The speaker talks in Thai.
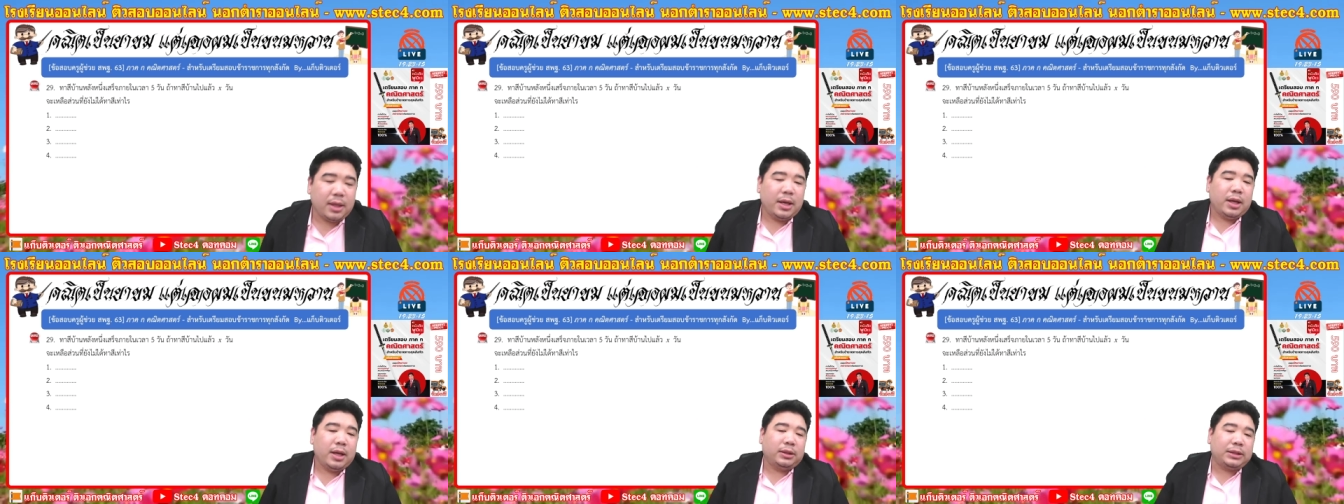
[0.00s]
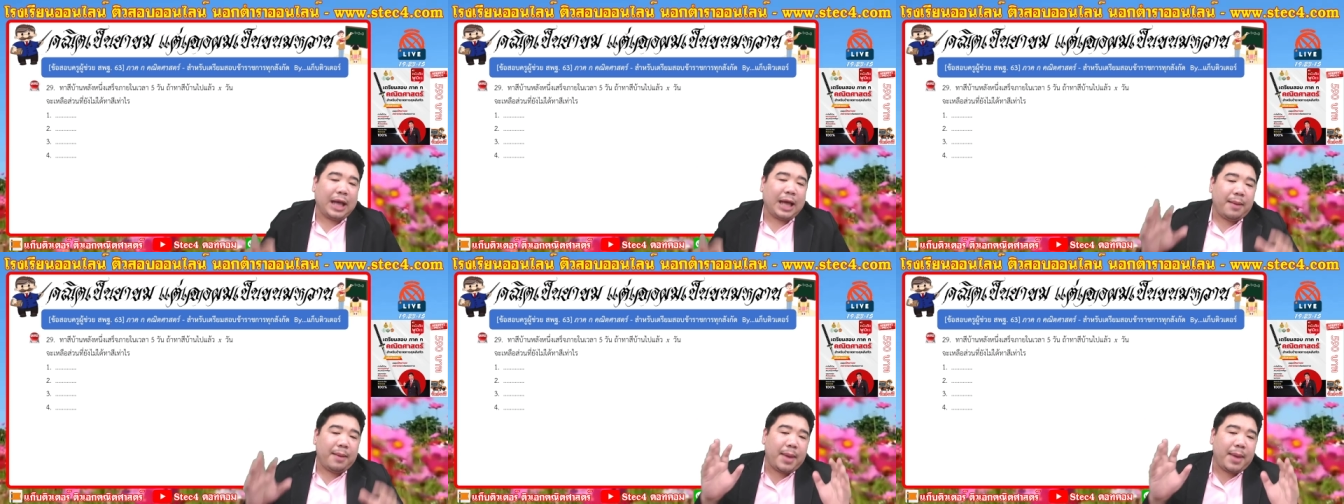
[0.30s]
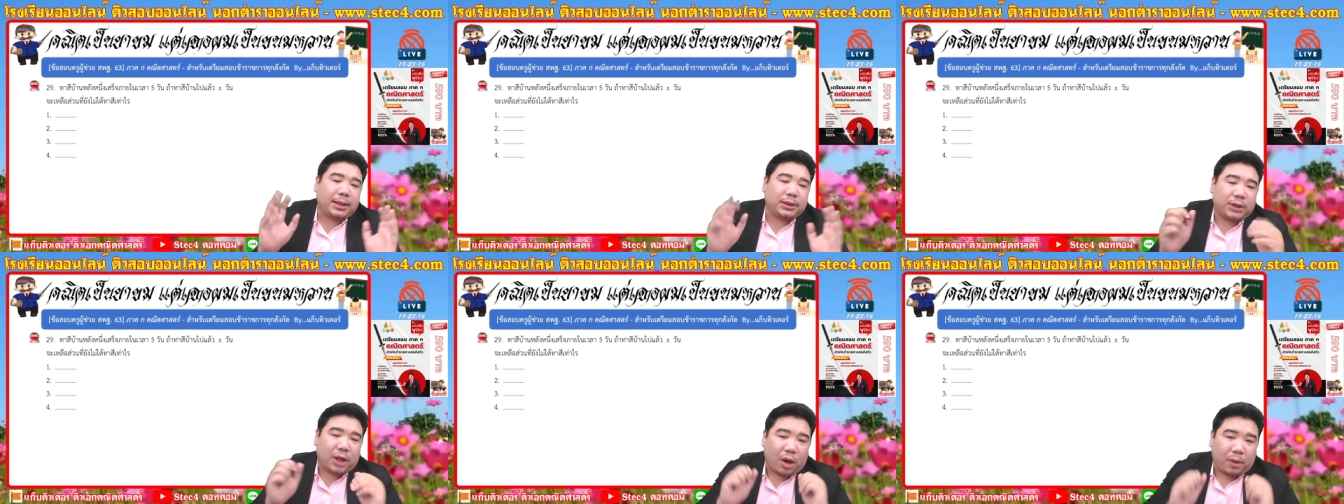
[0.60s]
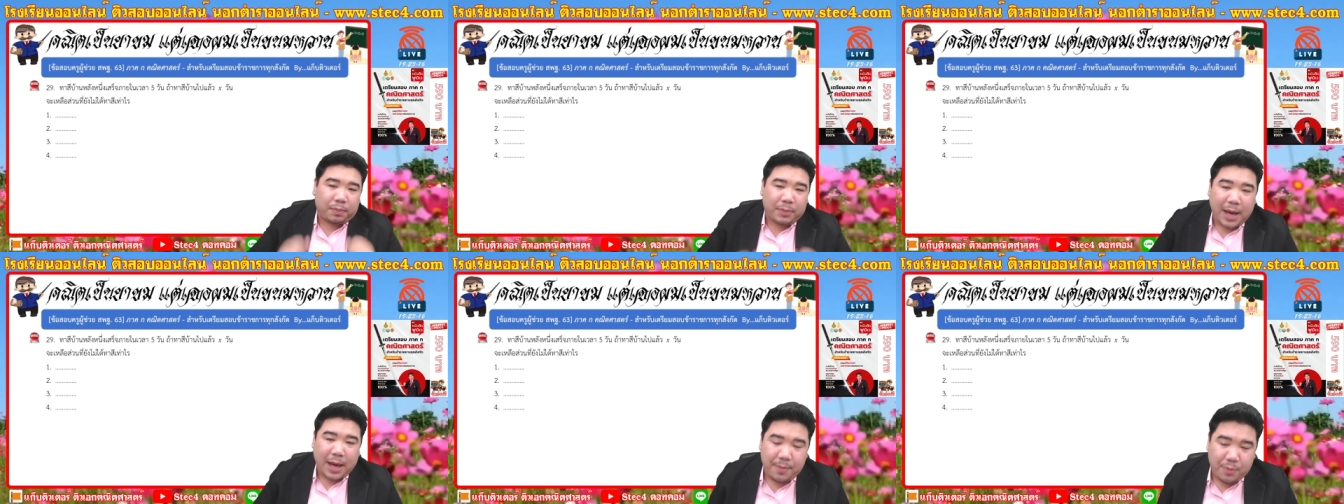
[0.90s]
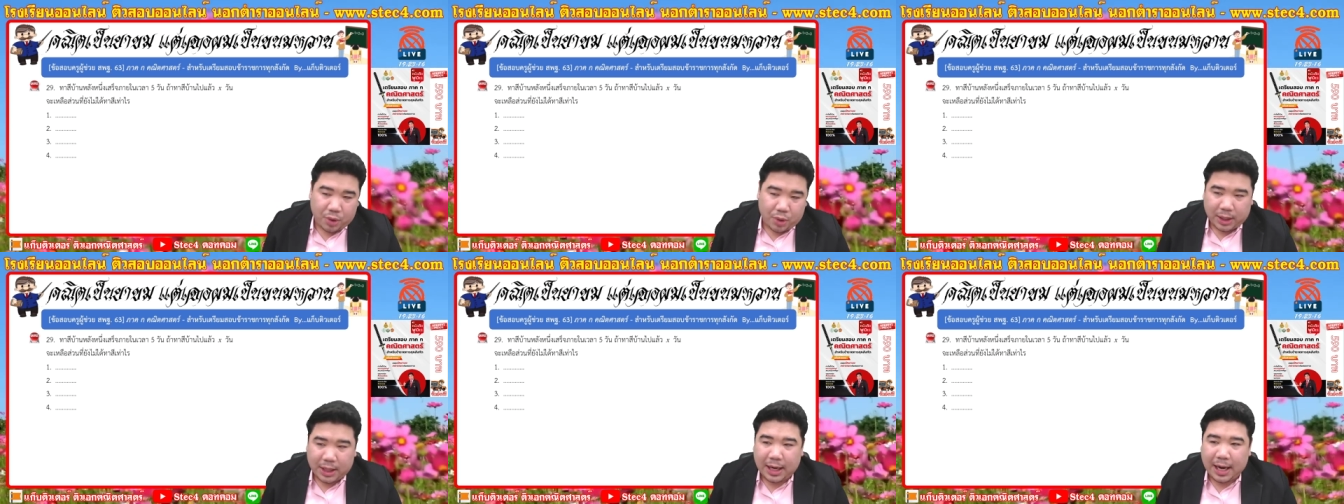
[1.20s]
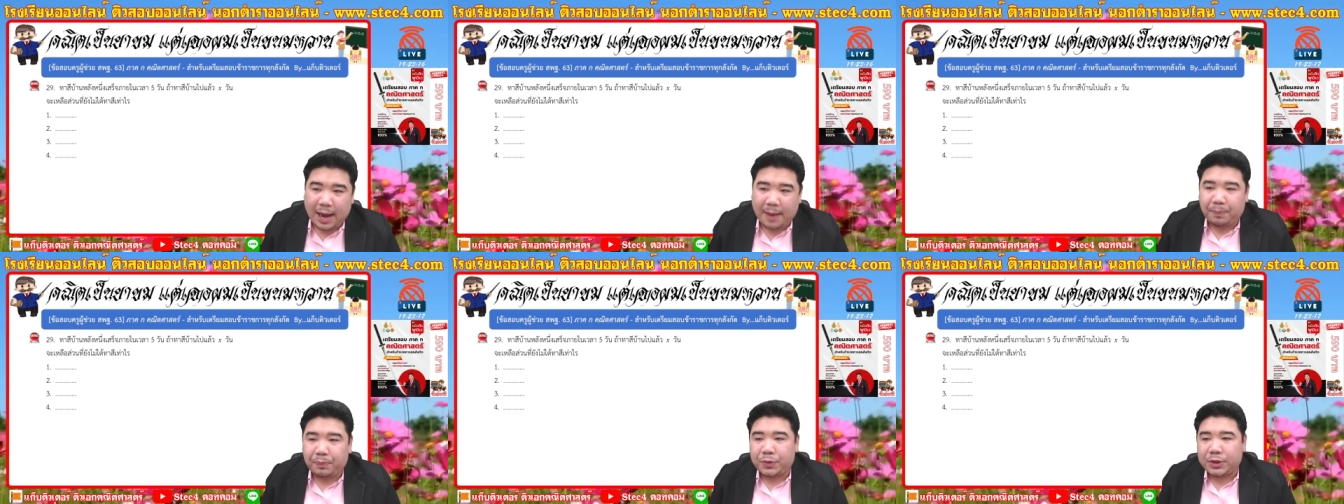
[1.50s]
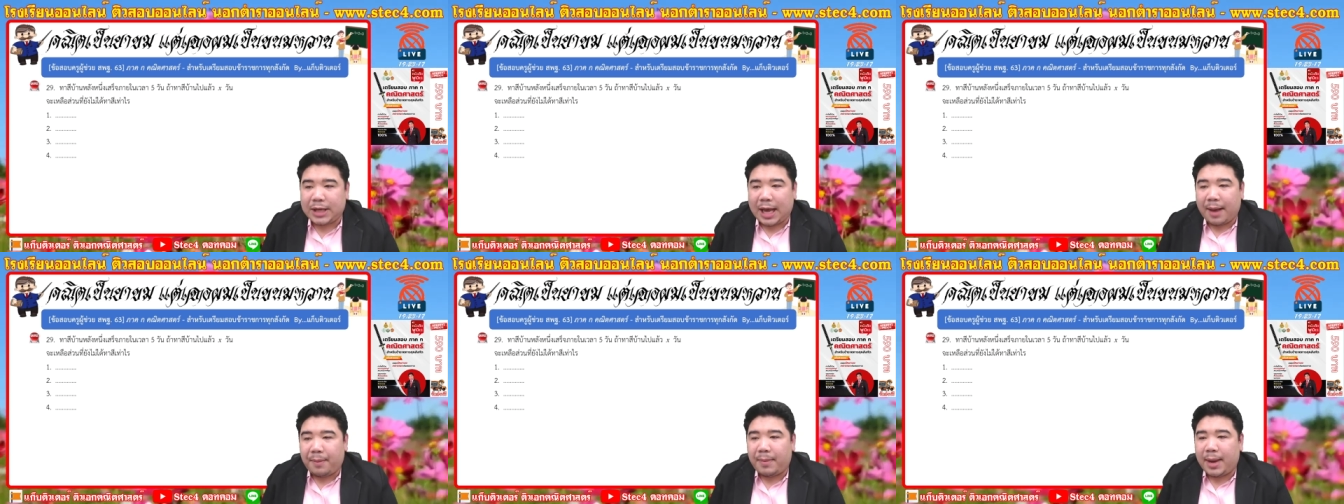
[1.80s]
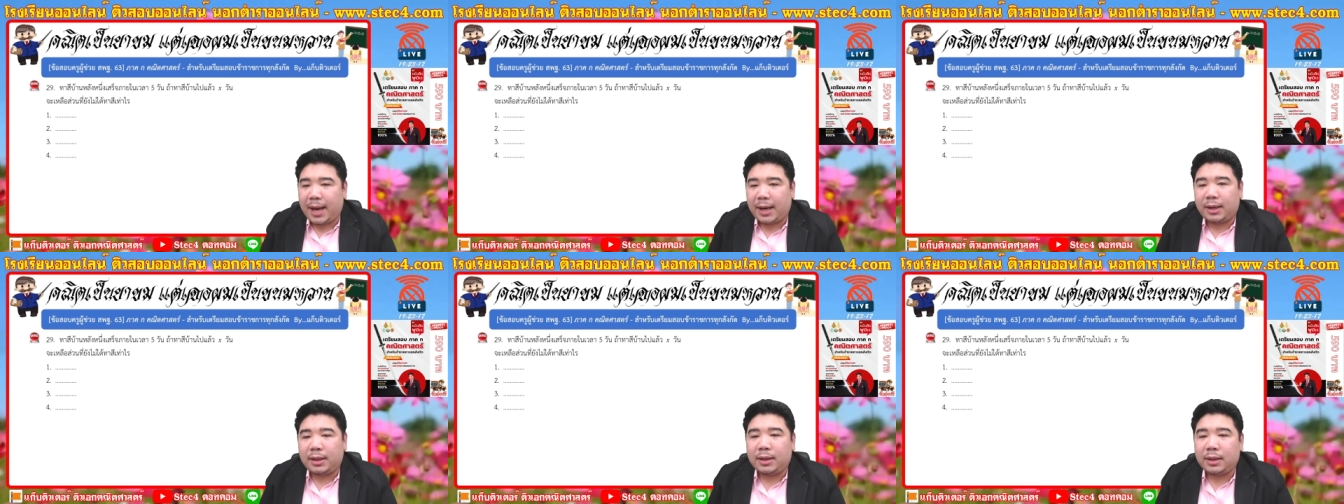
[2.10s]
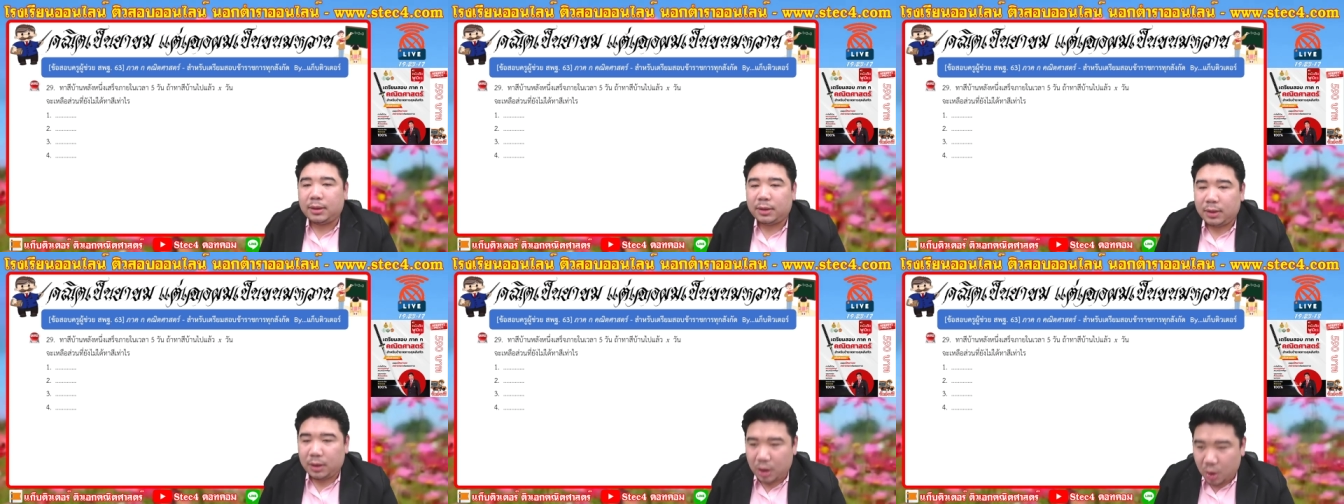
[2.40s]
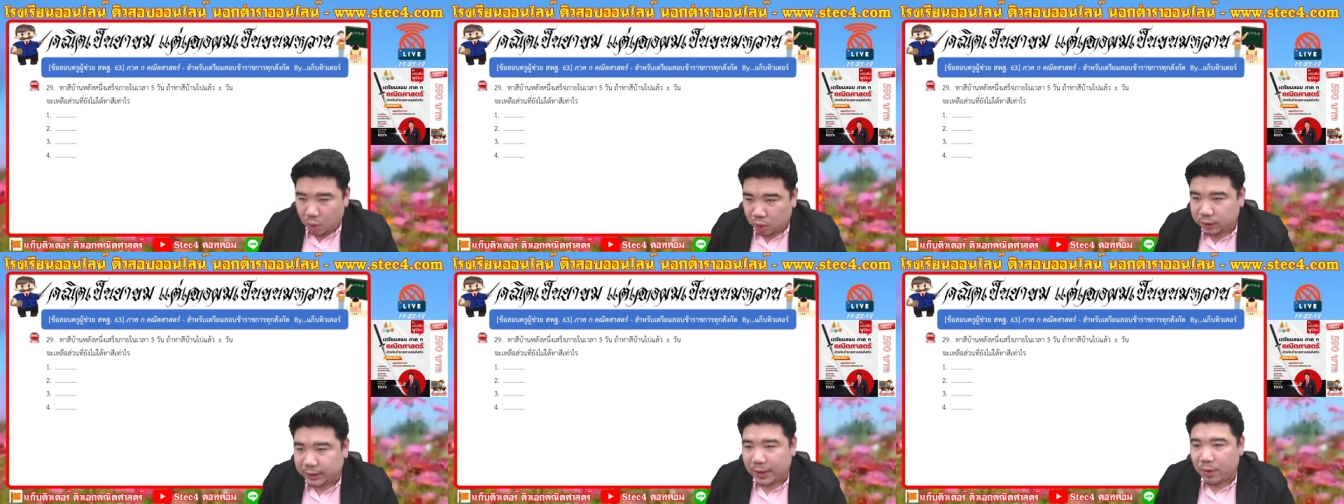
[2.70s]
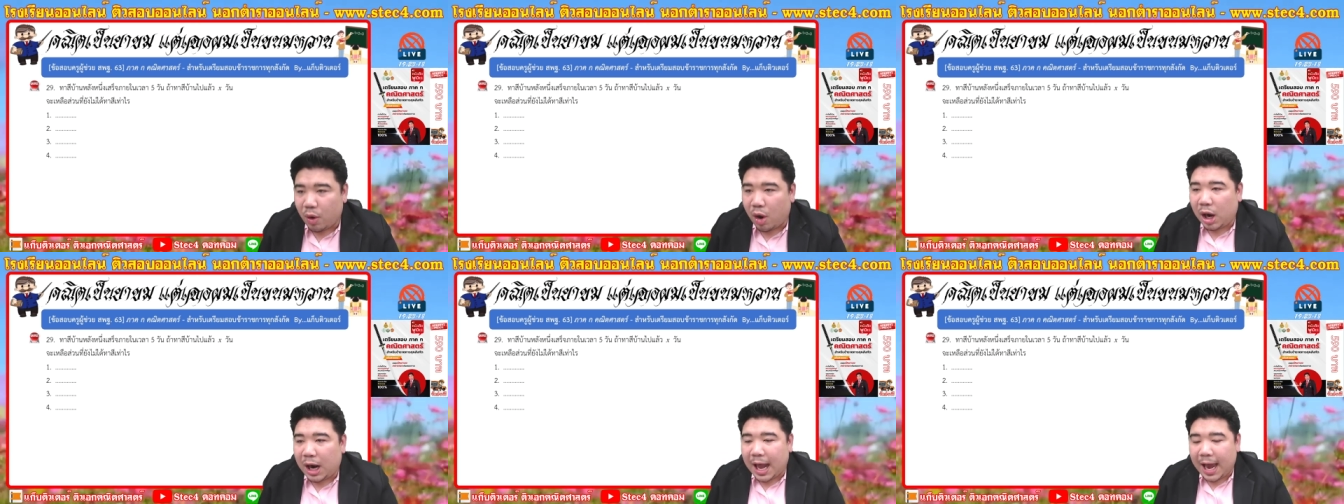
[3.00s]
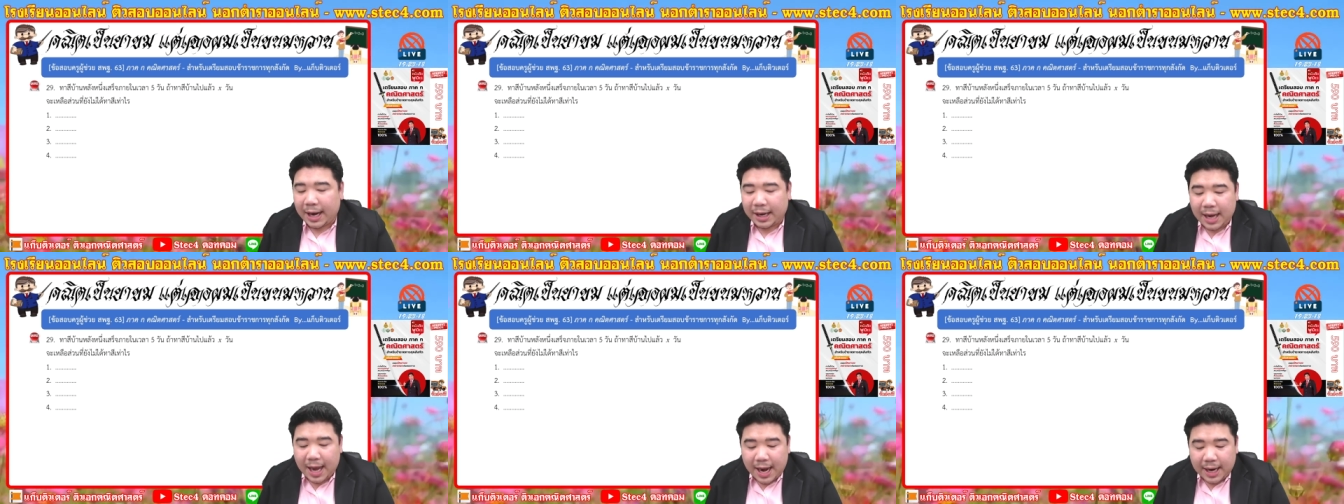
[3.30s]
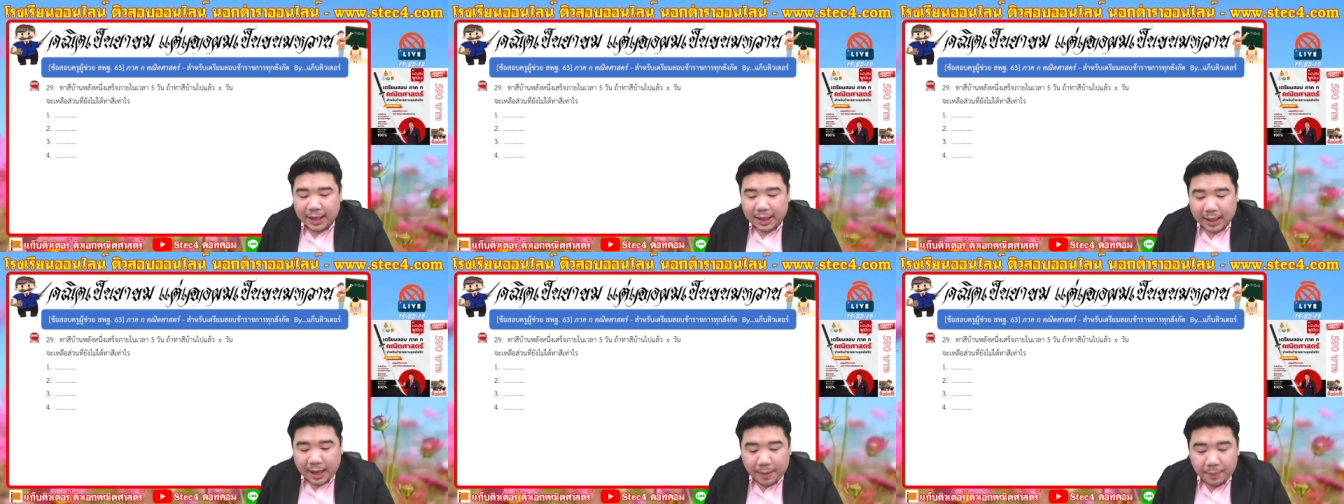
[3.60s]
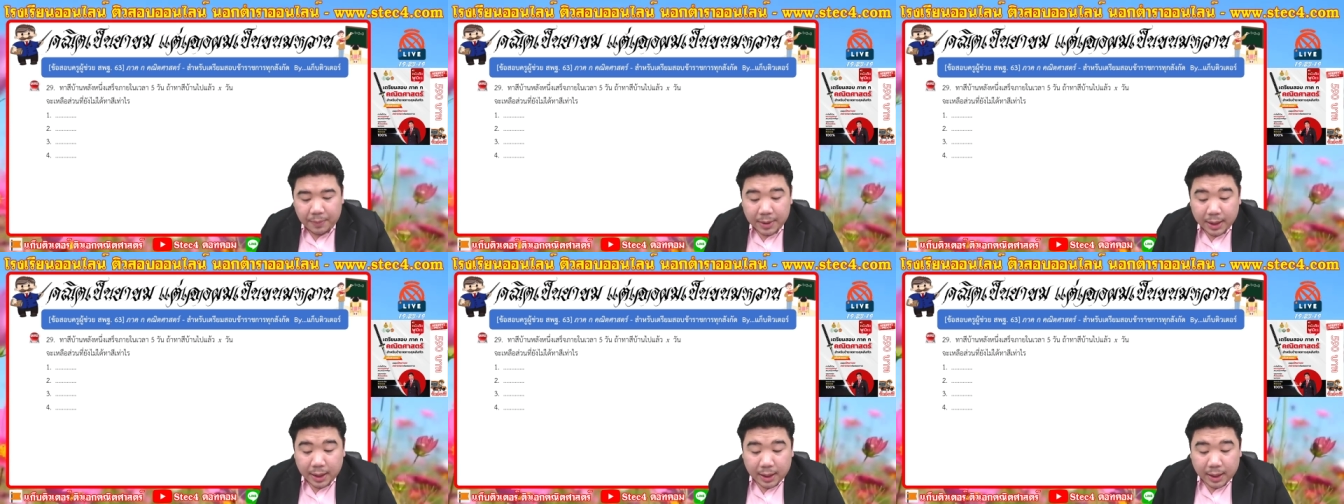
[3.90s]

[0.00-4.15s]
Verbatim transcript: ๆ สามารถสอบได้หมดนะครับ สามารถลงติวออนไลน์ได้นะครับ